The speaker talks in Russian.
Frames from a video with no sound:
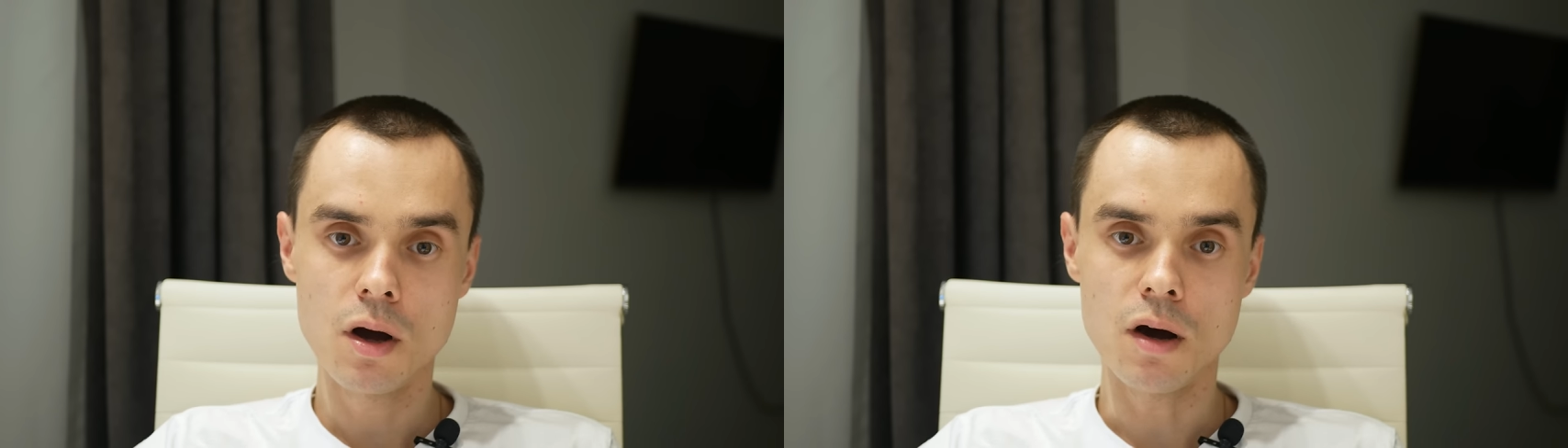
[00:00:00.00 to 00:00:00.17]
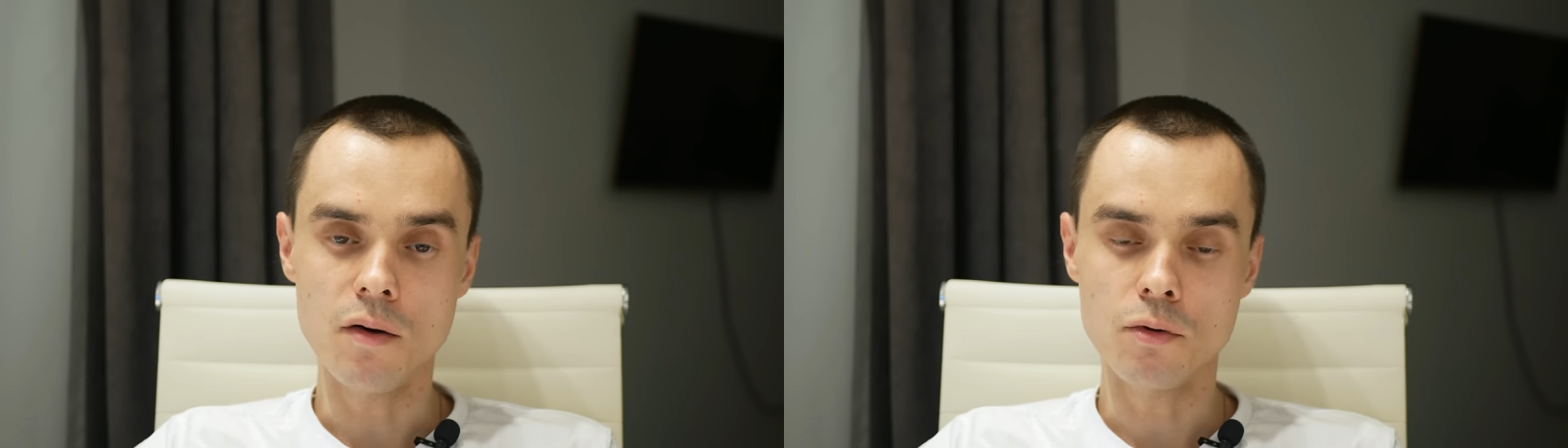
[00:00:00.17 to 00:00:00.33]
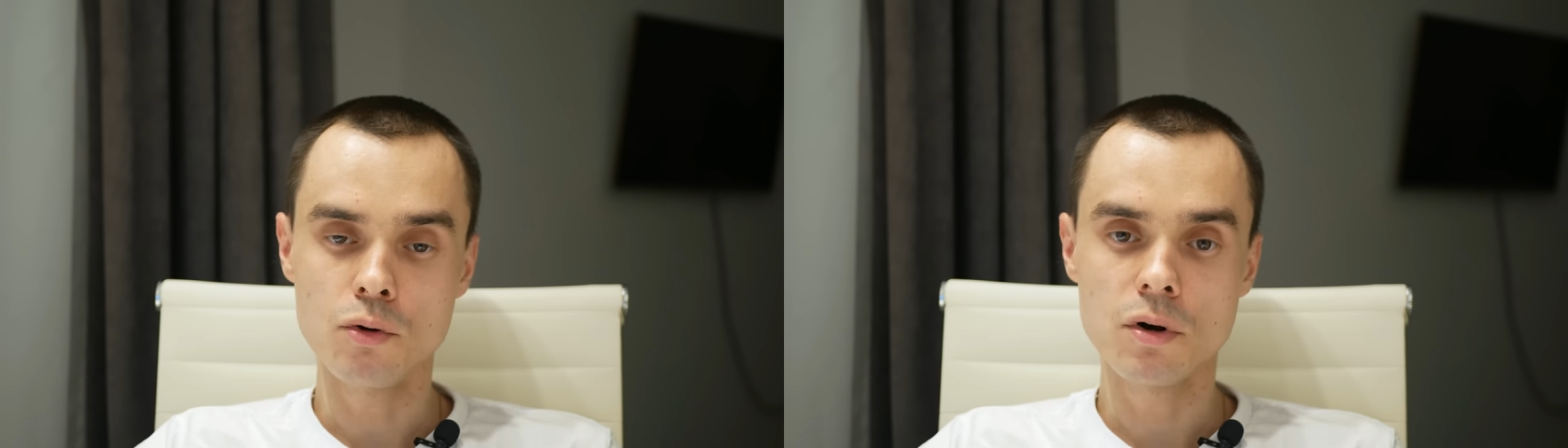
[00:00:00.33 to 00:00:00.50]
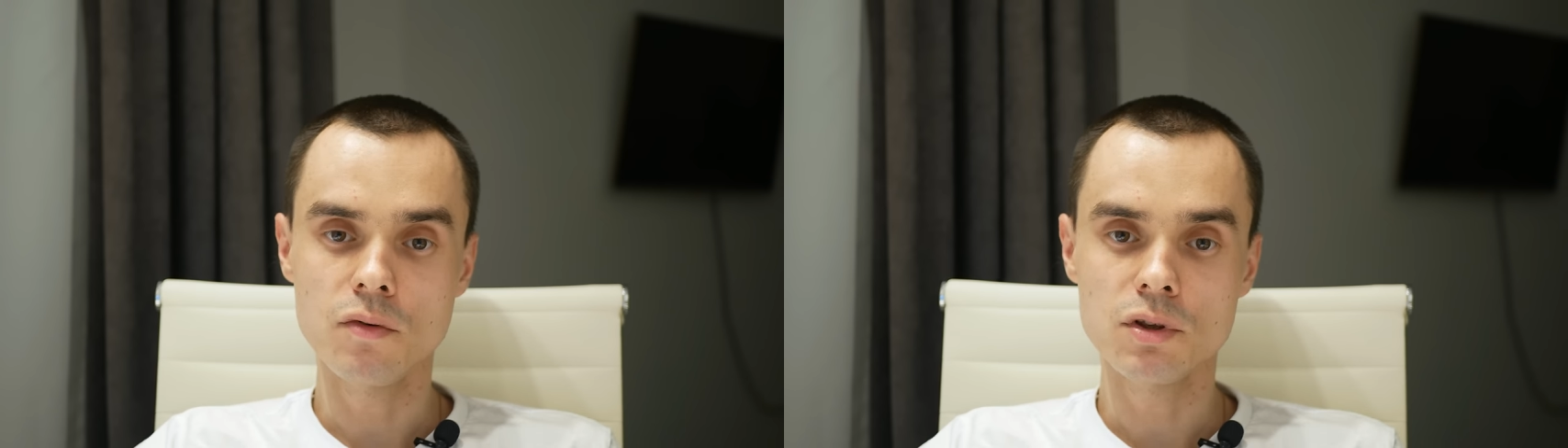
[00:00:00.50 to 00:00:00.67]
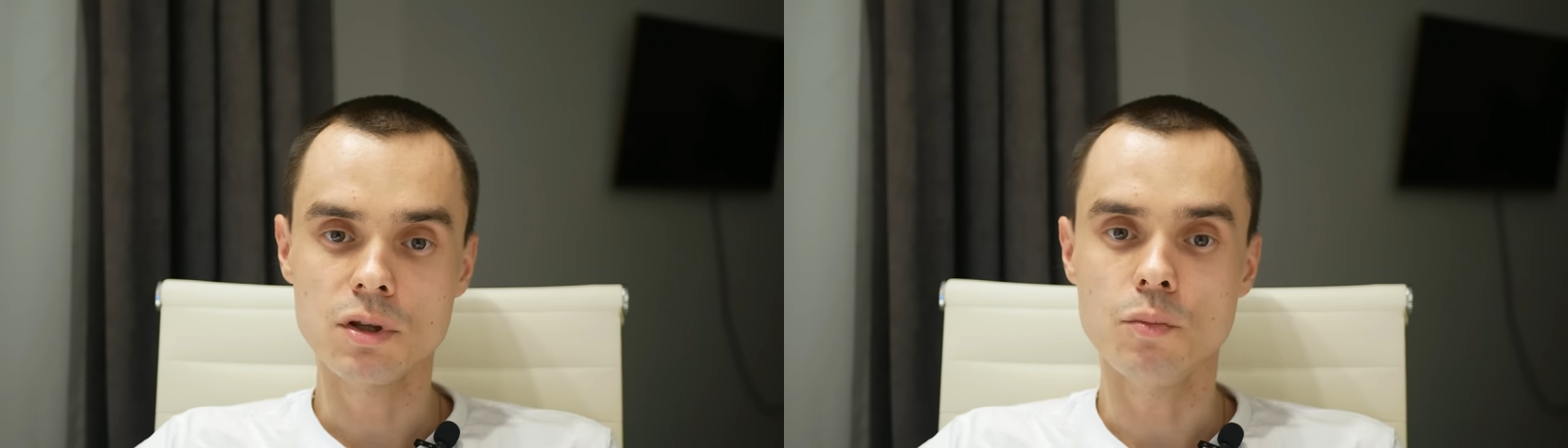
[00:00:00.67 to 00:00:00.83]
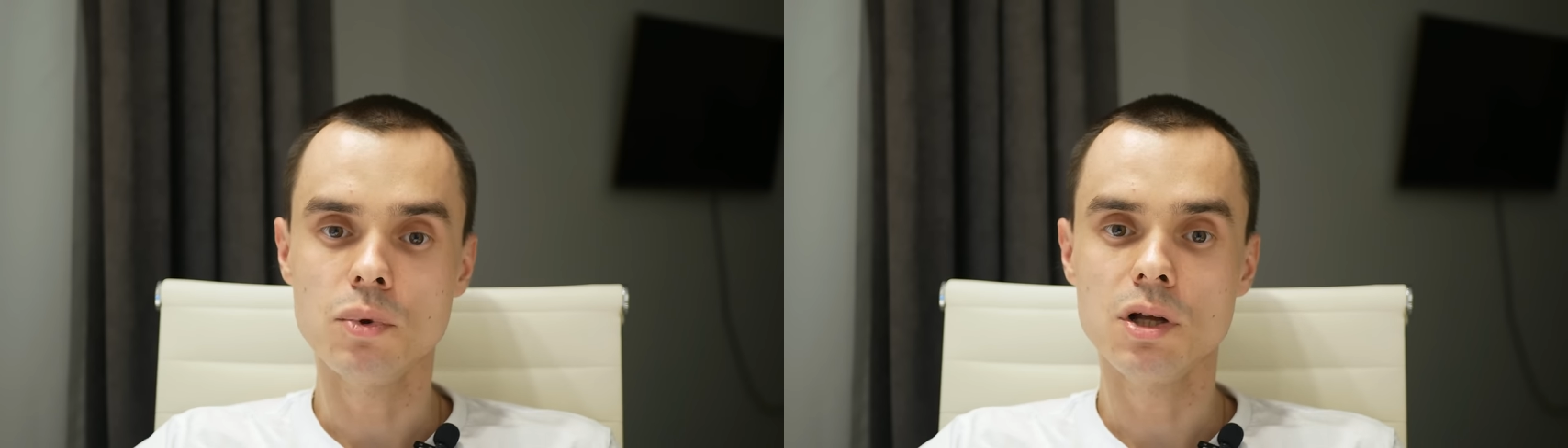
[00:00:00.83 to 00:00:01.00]
«Аврора» в
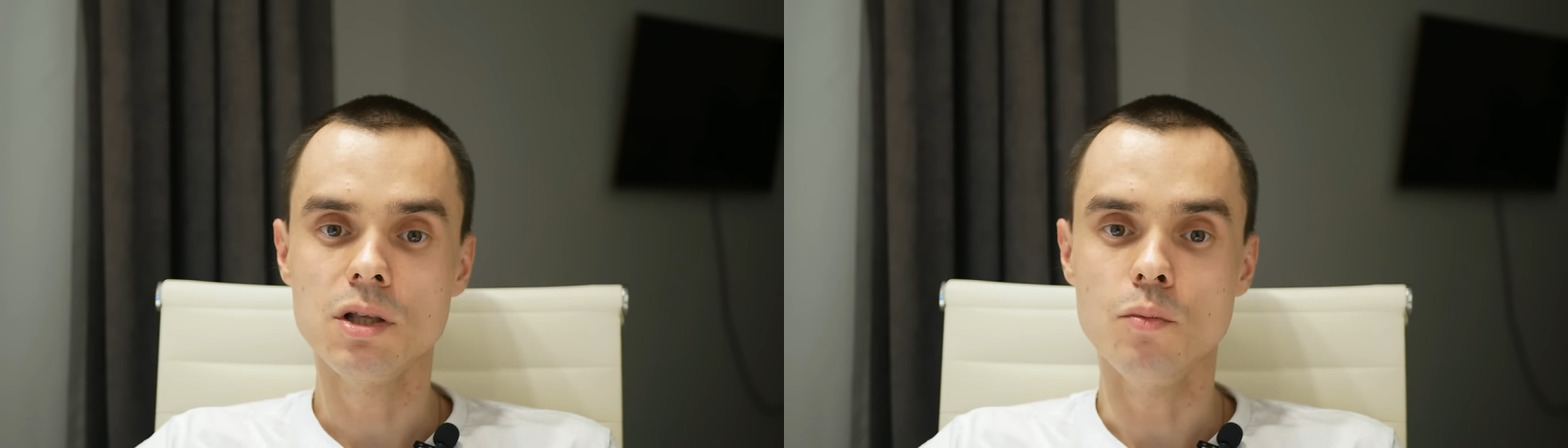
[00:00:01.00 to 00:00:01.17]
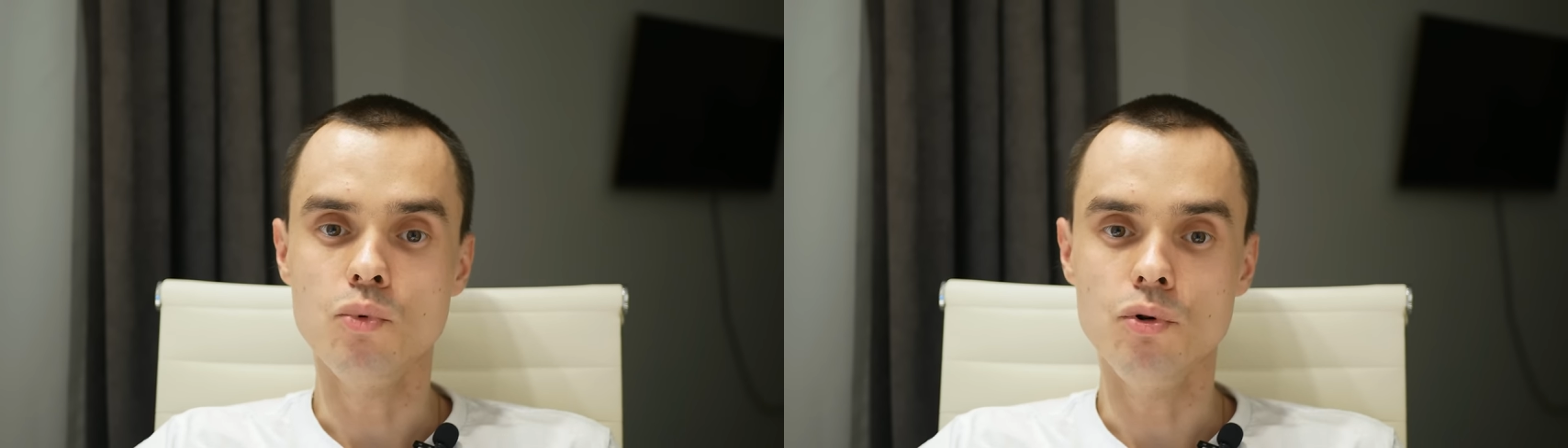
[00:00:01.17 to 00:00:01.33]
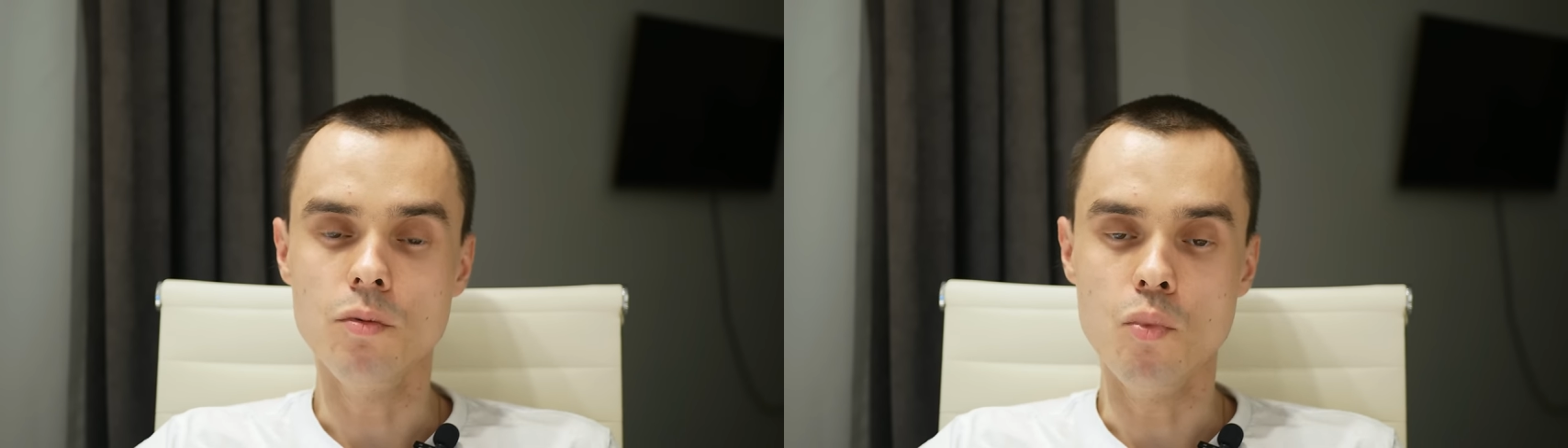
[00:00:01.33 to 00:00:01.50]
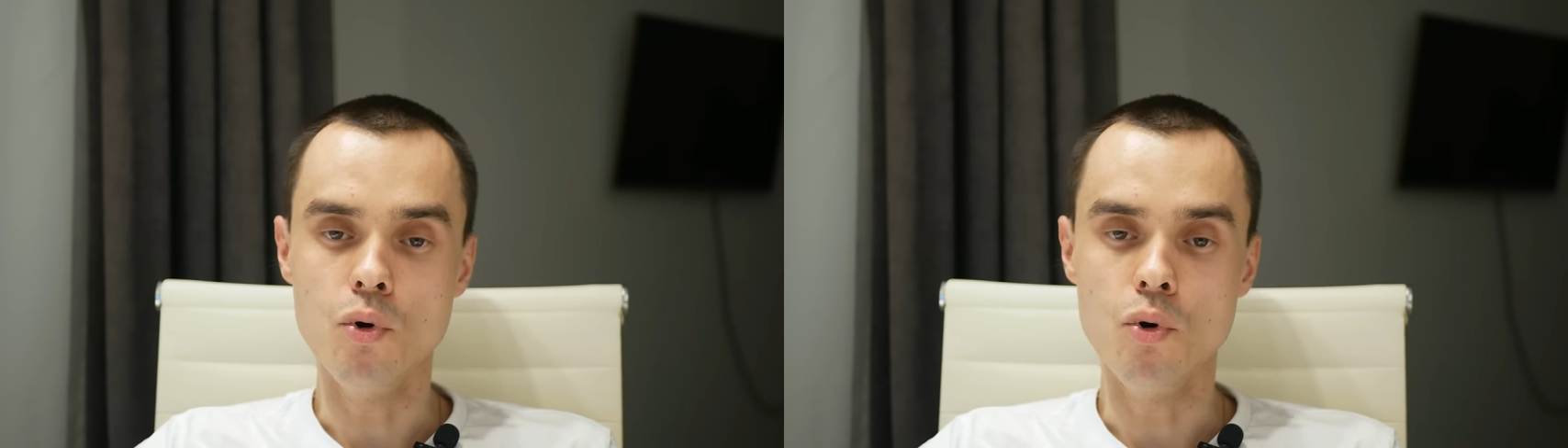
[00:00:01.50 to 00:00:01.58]
этом плане будет